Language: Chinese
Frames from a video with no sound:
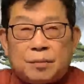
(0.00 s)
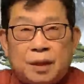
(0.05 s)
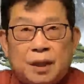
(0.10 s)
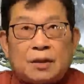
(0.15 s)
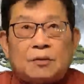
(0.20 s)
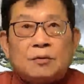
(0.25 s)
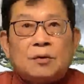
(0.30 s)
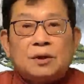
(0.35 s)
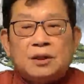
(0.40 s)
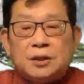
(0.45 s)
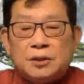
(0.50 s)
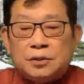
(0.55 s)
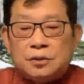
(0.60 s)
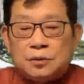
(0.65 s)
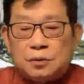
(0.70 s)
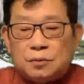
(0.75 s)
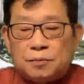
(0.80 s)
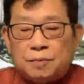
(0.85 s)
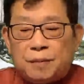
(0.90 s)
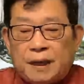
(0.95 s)
国、印
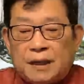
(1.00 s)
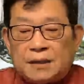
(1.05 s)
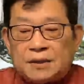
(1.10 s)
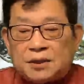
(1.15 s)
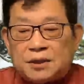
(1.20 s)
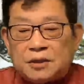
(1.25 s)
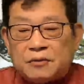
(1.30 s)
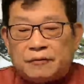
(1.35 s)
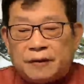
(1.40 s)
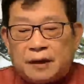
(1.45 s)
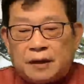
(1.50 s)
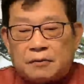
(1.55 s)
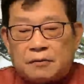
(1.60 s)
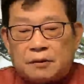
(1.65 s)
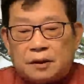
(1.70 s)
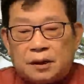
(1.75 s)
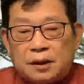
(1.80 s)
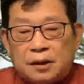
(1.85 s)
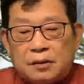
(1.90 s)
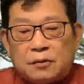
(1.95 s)
度、巴西、法国、
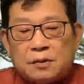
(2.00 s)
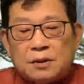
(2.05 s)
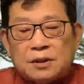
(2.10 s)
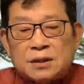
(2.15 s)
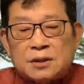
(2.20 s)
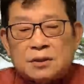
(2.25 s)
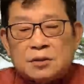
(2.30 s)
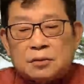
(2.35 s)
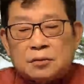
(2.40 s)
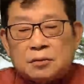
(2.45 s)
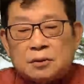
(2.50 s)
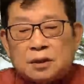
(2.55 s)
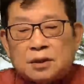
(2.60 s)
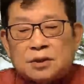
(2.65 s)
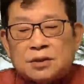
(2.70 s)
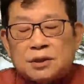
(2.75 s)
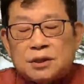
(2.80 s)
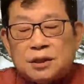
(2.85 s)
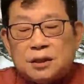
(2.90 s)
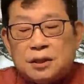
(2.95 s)
俄罗斯、土耳
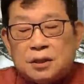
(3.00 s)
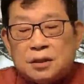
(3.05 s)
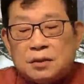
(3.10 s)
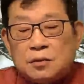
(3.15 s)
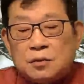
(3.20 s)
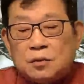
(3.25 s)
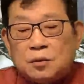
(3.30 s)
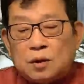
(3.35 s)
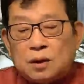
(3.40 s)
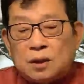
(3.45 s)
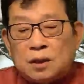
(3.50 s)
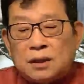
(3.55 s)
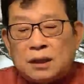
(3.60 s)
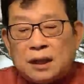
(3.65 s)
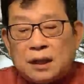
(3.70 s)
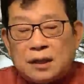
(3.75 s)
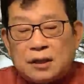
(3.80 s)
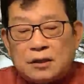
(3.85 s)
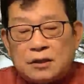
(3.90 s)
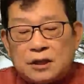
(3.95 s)
其、英国、意大
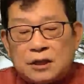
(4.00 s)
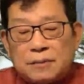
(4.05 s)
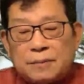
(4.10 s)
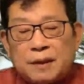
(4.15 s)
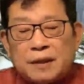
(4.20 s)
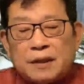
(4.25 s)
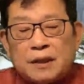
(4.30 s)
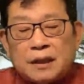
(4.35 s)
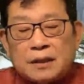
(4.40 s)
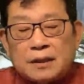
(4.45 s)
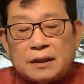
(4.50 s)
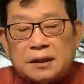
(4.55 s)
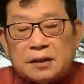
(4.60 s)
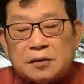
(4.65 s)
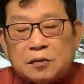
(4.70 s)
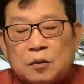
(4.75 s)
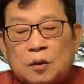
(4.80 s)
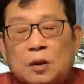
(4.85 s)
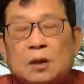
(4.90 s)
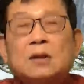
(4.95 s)
利、西班牙、德
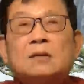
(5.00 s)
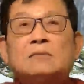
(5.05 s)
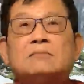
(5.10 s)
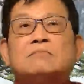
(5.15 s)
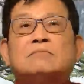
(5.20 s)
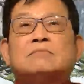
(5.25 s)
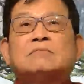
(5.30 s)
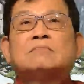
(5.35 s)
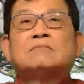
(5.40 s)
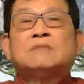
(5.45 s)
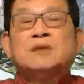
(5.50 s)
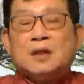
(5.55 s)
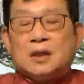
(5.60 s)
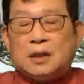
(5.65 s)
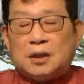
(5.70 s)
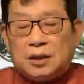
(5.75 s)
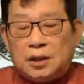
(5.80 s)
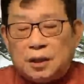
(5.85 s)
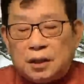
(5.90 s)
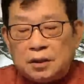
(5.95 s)
国。
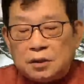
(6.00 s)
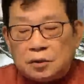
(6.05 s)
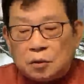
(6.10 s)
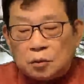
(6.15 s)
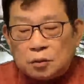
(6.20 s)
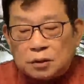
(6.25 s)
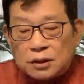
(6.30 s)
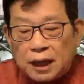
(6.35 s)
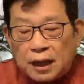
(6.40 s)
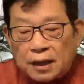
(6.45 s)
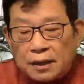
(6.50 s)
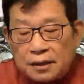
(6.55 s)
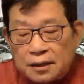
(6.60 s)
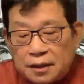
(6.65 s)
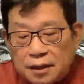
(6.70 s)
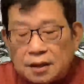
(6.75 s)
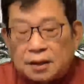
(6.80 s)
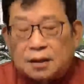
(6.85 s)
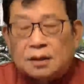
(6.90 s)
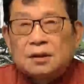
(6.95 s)
印度单
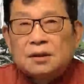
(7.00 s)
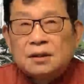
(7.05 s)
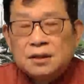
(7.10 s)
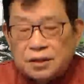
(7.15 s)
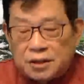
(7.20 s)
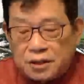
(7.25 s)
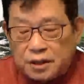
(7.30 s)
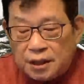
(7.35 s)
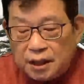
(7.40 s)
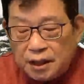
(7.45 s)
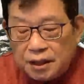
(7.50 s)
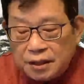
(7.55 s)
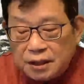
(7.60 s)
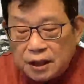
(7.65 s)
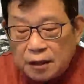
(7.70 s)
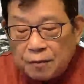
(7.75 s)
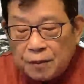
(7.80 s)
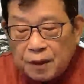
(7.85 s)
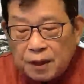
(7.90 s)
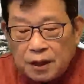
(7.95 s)
日新
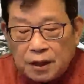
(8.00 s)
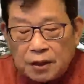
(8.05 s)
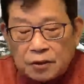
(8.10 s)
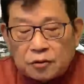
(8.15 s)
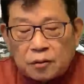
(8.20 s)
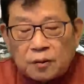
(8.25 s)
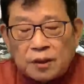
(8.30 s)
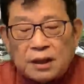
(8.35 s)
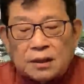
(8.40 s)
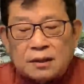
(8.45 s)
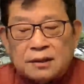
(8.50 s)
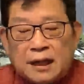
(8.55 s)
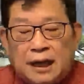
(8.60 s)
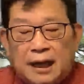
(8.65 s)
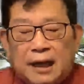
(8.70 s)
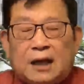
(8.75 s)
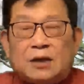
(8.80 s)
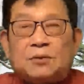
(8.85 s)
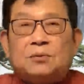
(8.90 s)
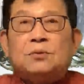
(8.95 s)
增病例的总量
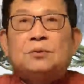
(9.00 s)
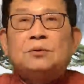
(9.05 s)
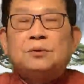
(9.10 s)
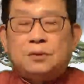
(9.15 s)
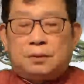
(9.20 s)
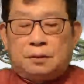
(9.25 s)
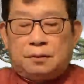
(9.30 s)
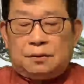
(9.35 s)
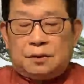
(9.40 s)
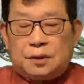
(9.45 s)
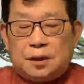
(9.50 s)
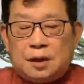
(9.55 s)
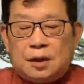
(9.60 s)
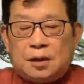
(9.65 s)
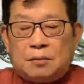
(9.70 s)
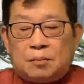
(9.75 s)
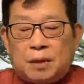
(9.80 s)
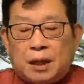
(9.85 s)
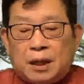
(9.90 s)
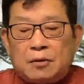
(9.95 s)
大于
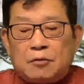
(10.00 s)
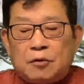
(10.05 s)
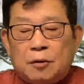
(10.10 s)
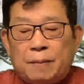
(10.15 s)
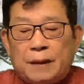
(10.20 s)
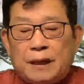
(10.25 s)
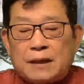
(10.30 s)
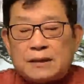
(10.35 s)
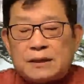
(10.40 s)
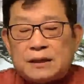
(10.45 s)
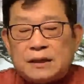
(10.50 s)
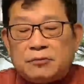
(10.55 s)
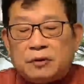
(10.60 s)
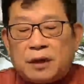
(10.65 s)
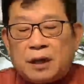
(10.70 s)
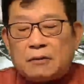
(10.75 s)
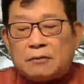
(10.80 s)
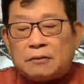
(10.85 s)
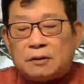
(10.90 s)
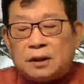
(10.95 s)
美国、巴西、法
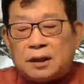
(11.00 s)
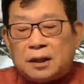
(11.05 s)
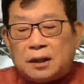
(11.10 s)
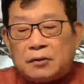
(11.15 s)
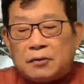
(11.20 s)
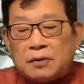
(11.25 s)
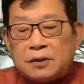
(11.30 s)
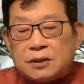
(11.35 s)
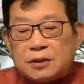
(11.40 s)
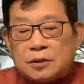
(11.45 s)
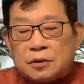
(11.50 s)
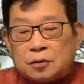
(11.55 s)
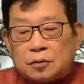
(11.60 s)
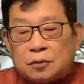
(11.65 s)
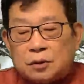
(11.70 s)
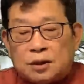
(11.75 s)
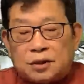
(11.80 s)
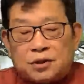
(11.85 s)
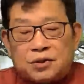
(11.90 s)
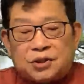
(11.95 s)
国、俄罗斯、土
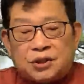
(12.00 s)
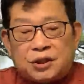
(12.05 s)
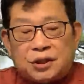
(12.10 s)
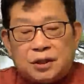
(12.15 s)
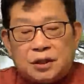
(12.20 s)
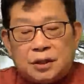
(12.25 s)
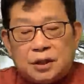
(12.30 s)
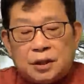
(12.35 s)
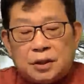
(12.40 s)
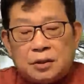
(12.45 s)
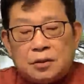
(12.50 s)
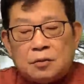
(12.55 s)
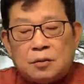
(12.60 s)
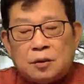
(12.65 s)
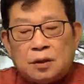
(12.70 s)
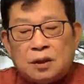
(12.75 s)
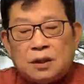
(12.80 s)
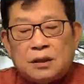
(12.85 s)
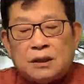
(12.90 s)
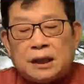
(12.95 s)
耳其、英国、
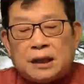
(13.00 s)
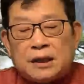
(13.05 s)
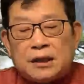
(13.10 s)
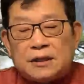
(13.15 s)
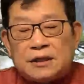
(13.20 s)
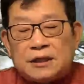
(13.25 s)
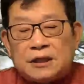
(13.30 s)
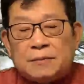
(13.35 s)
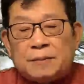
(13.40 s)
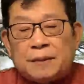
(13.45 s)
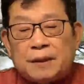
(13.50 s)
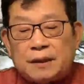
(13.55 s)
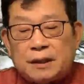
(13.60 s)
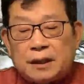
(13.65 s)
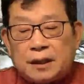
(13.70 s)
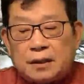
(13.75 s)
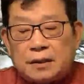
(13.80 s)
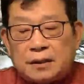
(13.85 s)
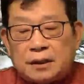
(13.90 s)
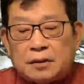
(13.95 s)
意大利、西班牙
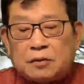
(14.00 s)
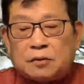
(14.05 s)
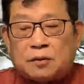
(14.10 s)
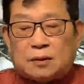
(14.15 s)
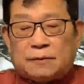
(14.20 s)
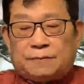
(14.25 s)
和德国。